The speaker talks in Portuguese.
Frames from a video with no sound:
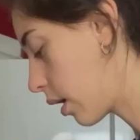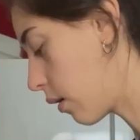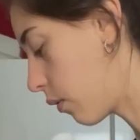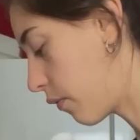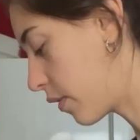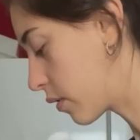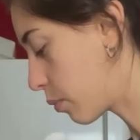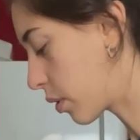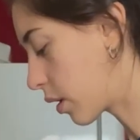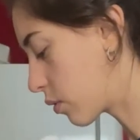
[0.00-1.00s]
Eu fiz um
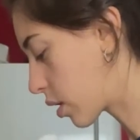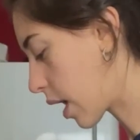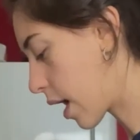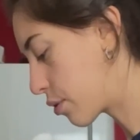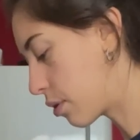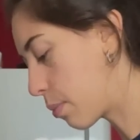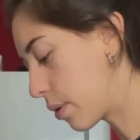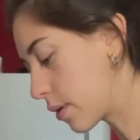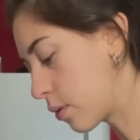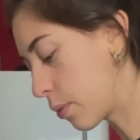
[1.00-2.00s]
pouquinho de cardio
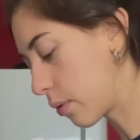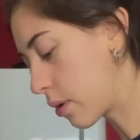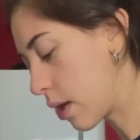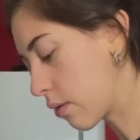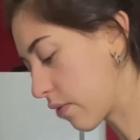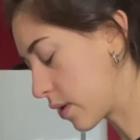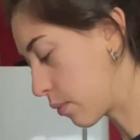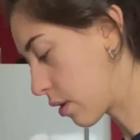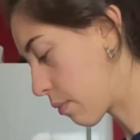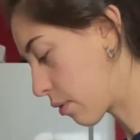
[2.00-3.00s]
depois do meu treino, fazia
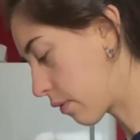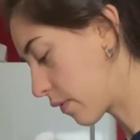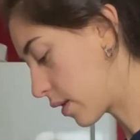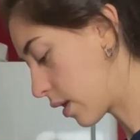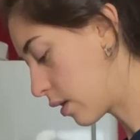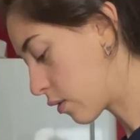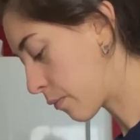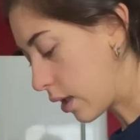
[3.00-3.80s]
muito tempo que eu não fazia isso.